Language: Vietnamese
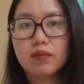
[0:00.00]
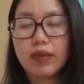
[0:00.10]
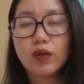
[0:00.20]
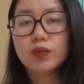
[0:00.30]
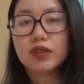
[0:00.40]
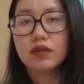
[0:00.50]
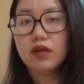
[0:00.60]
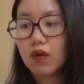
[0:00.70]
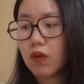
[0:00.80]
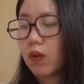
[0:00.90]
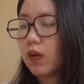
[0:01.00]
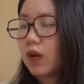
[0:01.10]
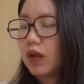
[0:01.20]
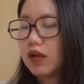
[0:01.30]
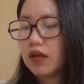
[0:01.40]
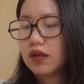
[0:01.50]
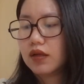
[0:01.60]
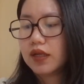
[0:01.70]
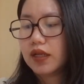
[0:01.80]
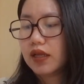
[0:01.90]
máy hút sữa luôn
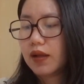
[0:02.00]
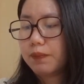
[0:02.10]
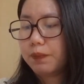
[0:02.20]
thì